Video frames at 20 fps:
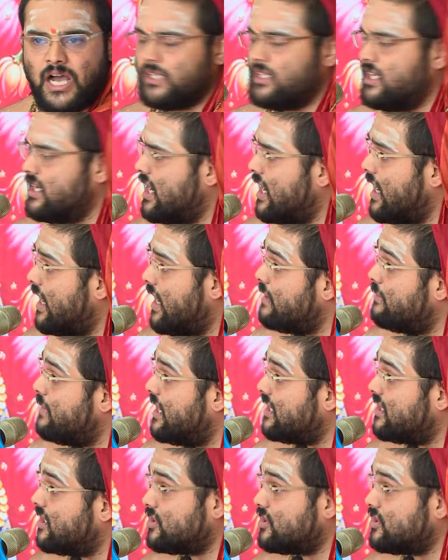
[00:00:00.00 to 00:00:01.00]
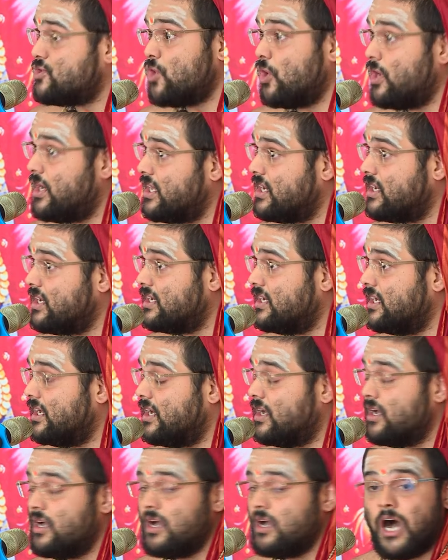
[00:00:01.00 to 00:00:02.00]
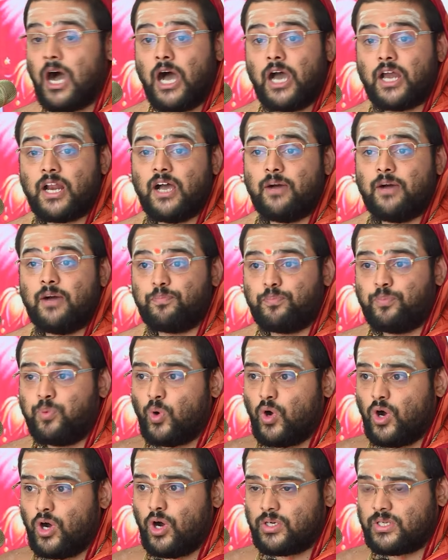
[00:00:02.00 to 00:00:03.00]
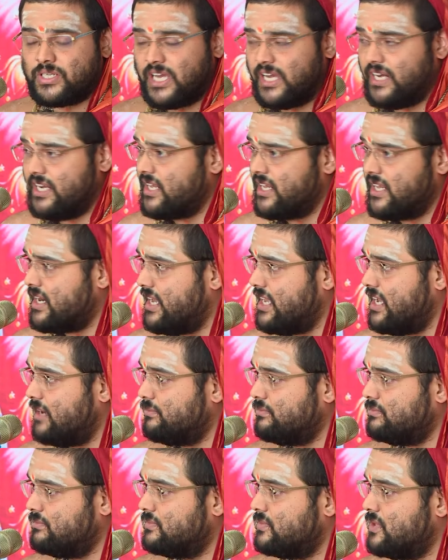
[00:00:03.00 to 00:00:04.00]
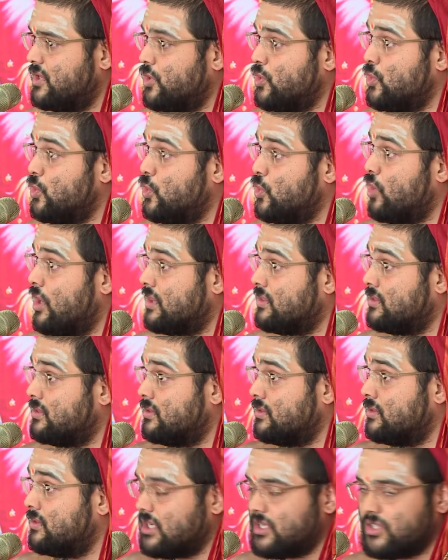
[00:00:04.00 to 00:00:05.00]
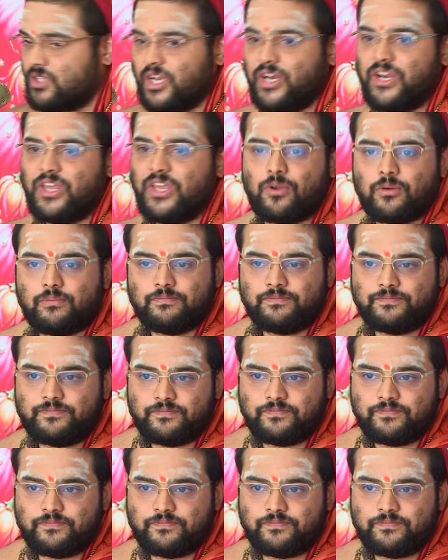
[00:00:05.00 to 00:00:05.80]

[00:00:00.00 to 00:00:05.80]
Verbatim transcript: அதிகாரி வேதத்தை சொல்லியிருக்கு ஆனா போட்ட நிர்ணயம் யுகந்தரத்துக்கு நிற்கும்